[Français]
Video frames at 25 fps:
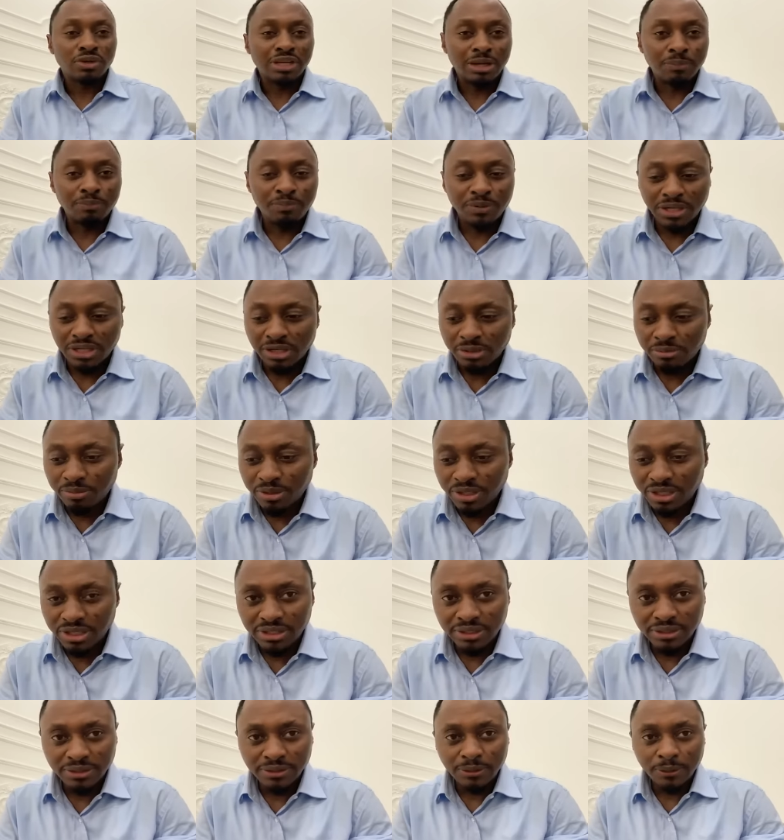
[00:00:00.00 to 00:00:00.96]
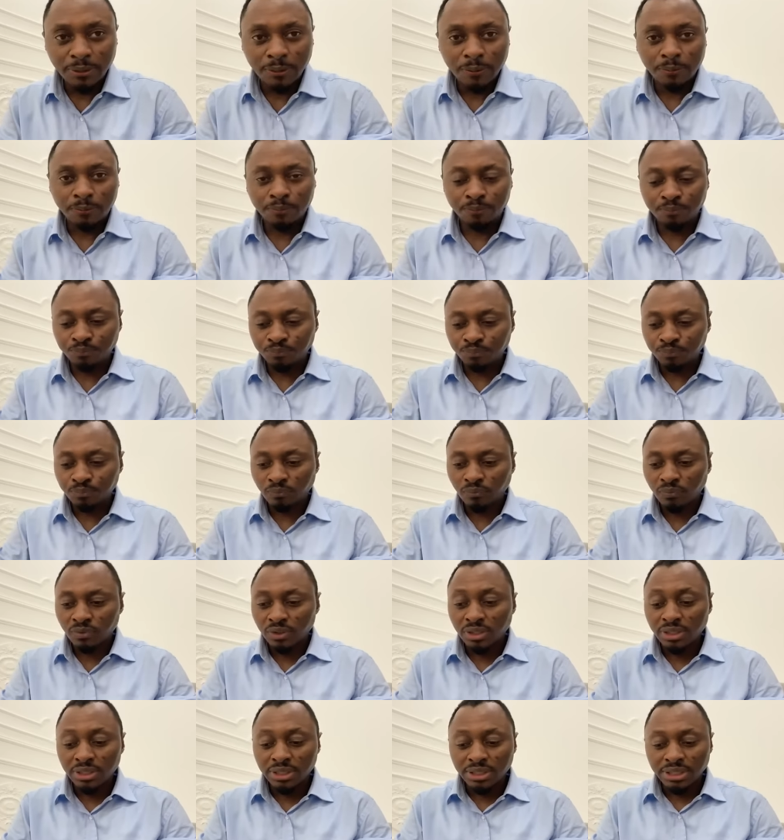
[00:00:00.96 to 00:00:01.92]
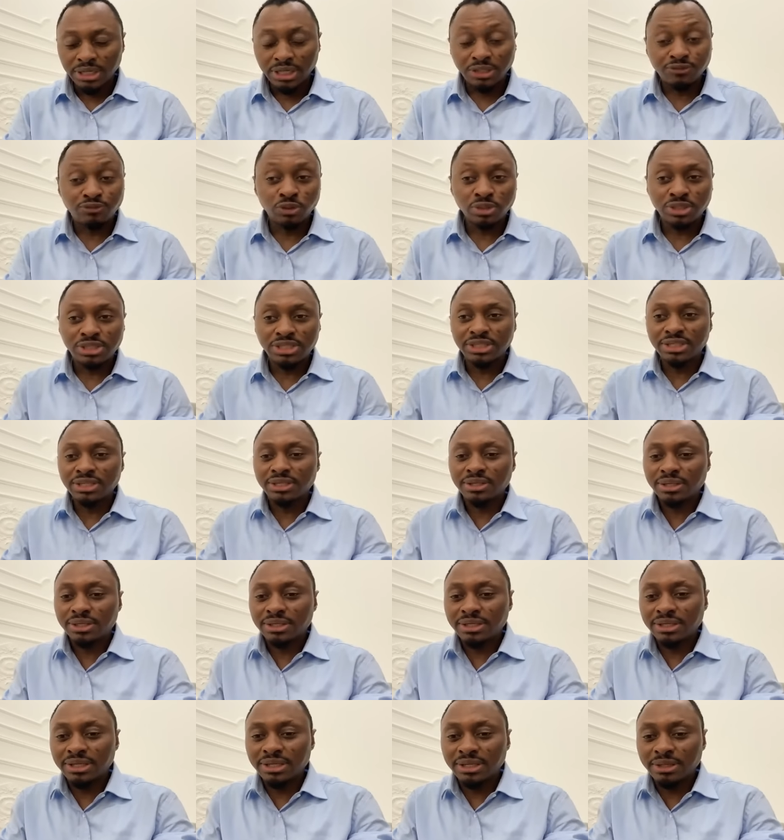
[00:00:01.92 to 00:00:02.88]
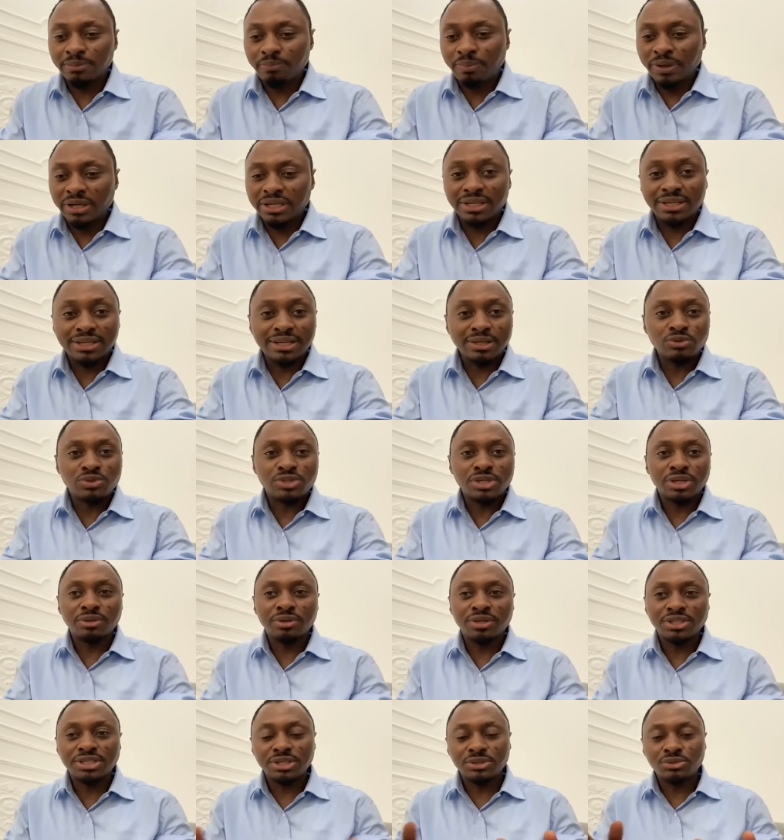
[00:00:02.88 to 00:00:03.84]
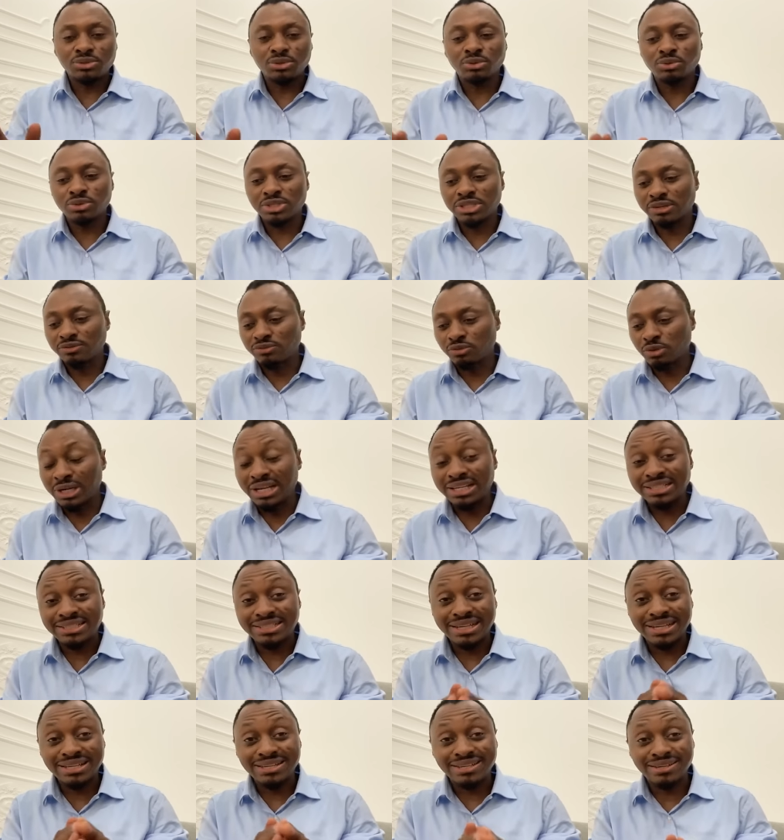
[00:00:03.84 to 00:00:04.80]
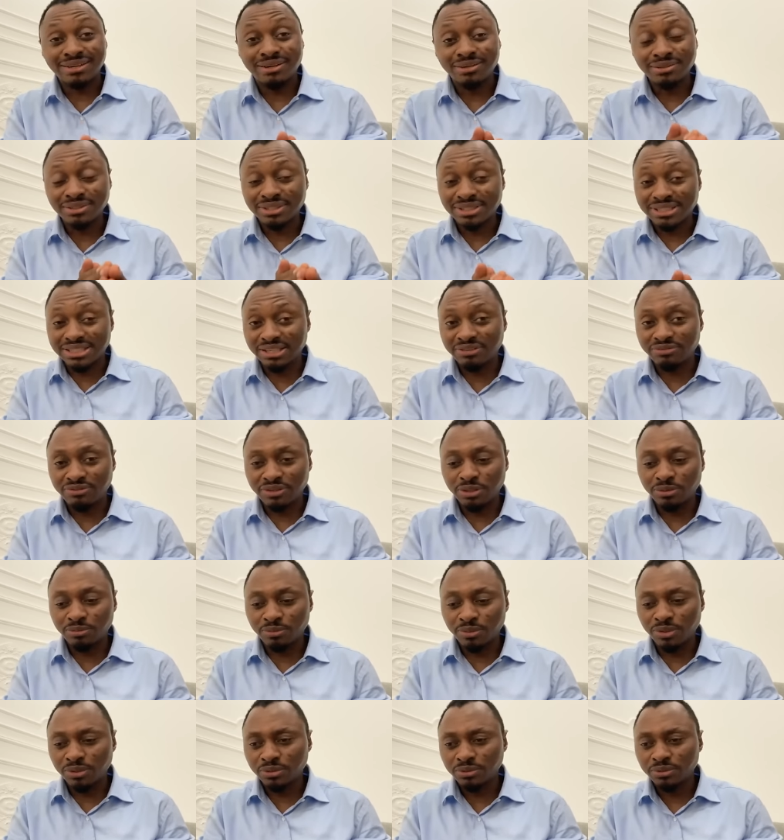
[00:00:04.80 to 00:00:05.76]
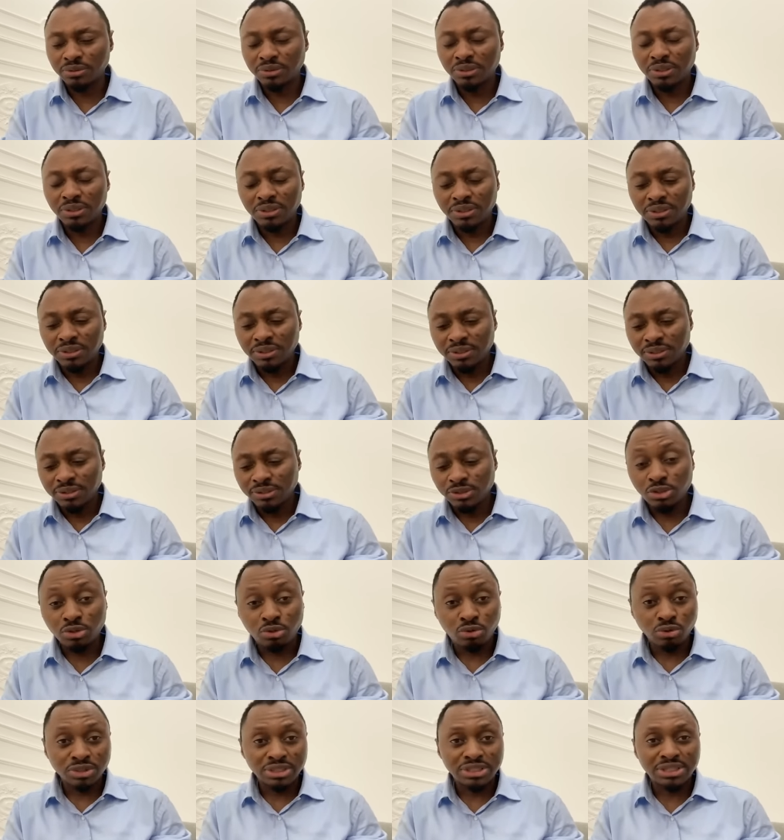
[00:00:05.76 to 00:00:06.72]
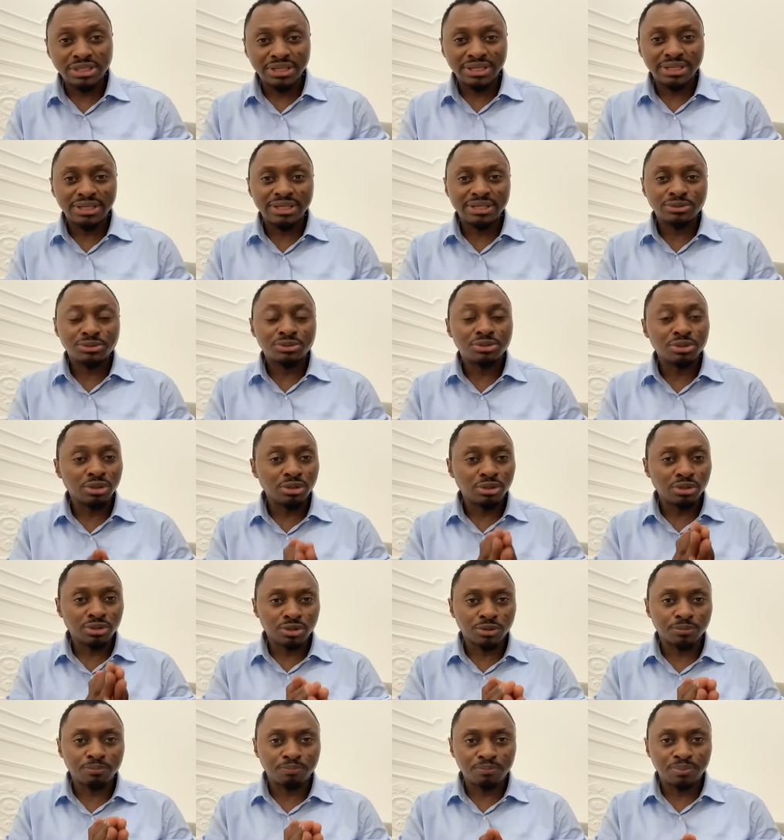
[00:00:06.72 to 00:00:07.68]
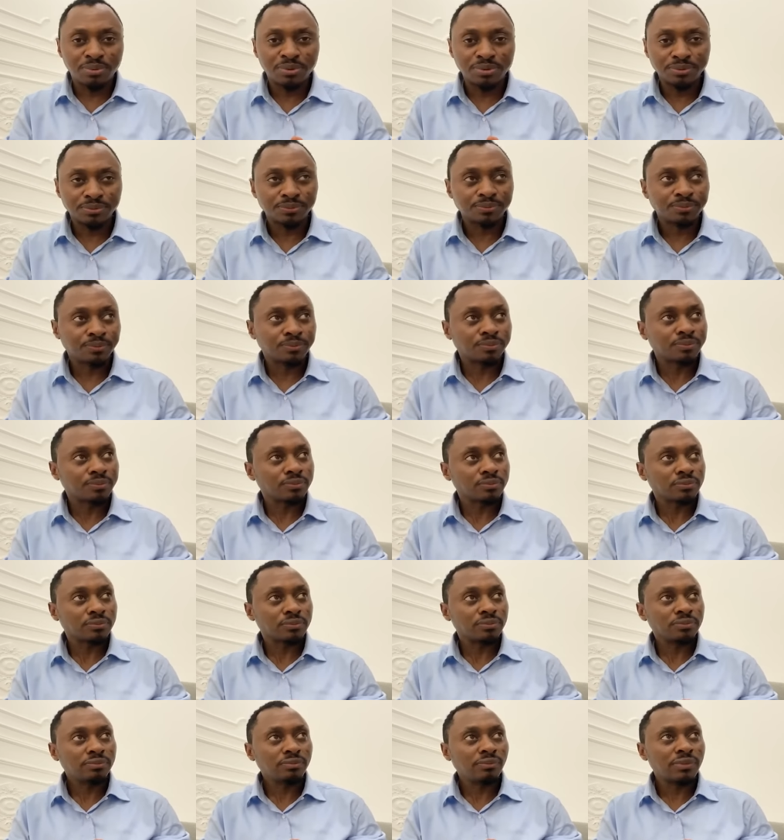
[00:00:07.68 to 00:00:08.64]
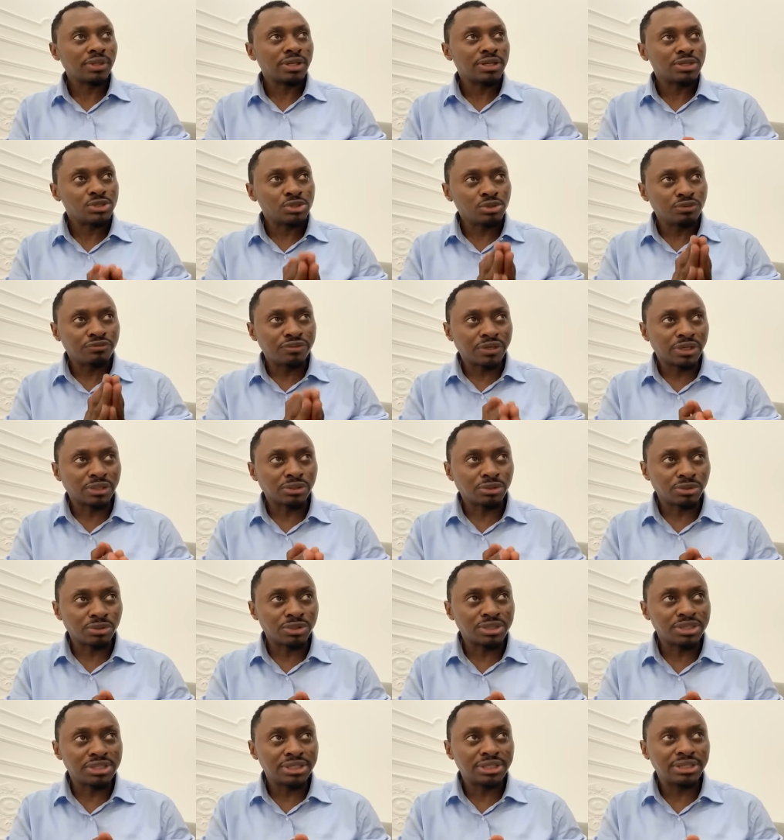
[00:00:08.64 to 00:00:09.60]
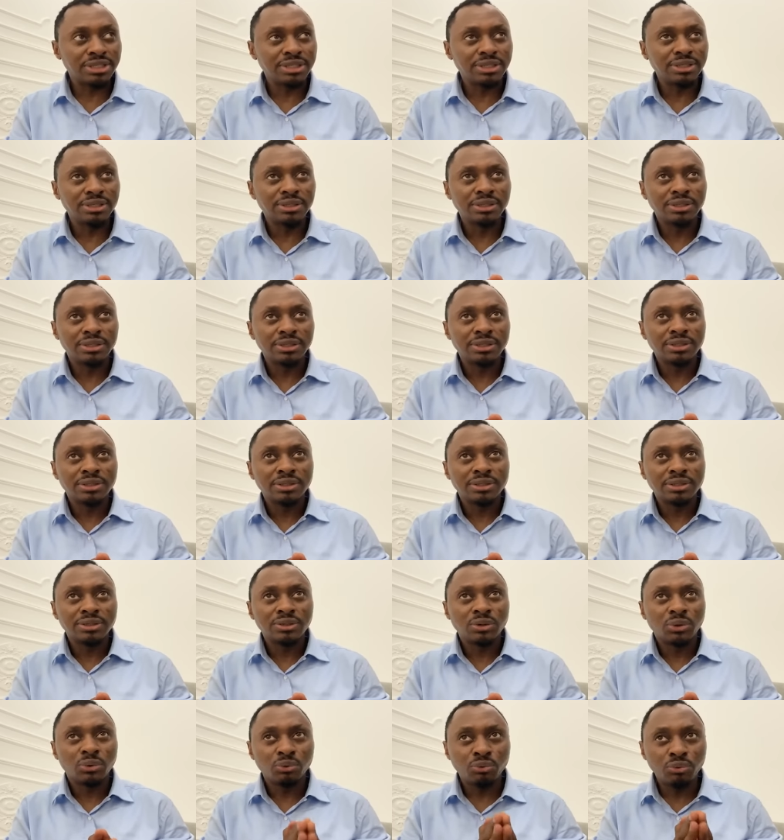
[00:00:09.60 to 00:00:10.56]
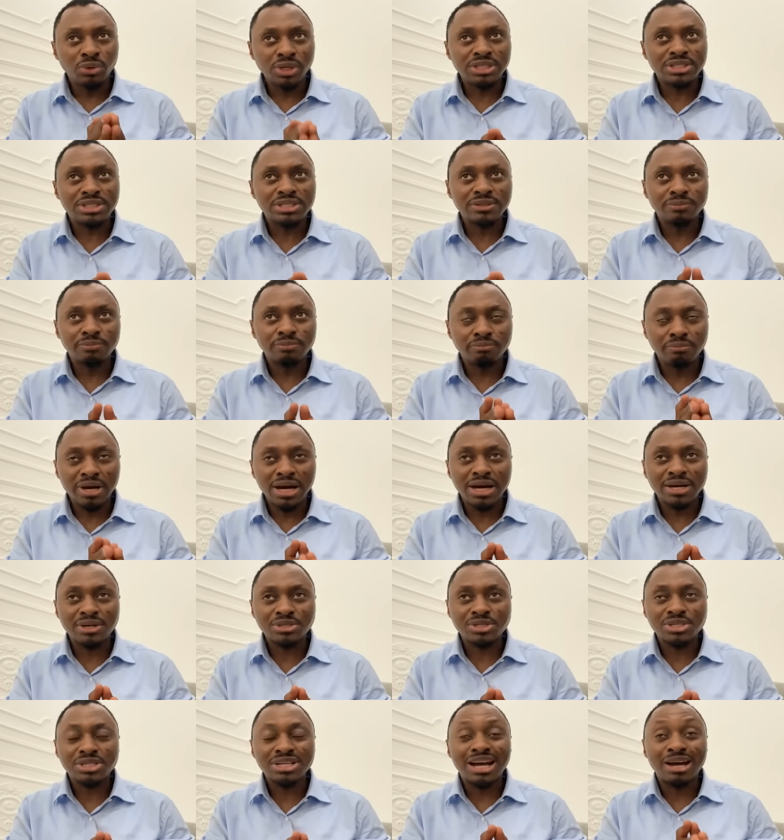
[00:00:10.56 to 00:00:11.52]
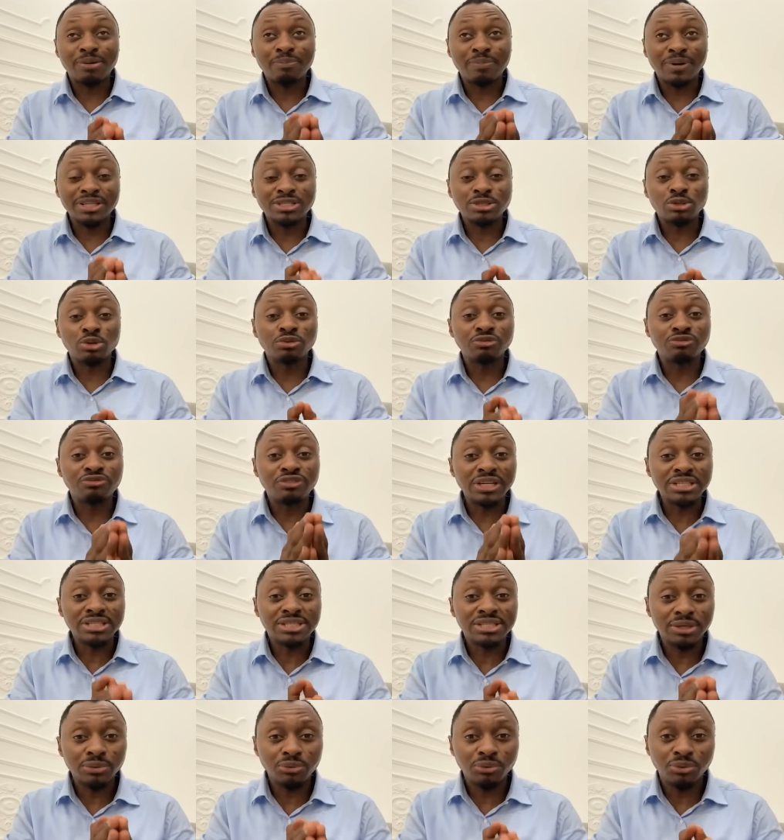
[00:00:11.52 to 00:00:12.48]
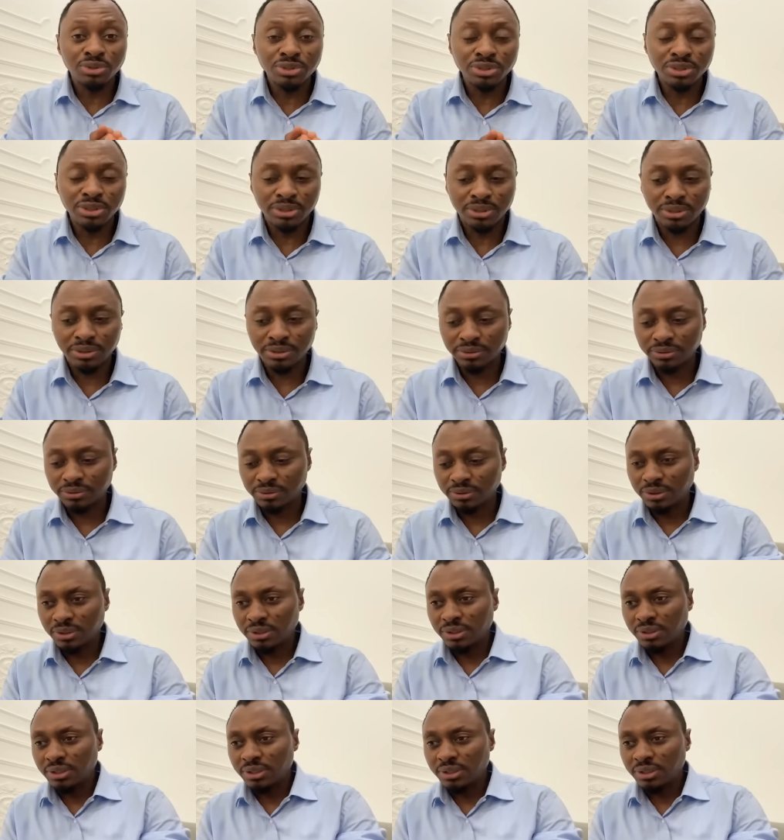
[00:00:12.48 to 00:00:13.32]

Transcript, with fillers: Voilà, bien aimé, il faut dire que par la grâce du Seigneur Jésus, nous avons un très grand événement du côté de l'Europe. Ce vendredi 8 mars, à partir de 21h,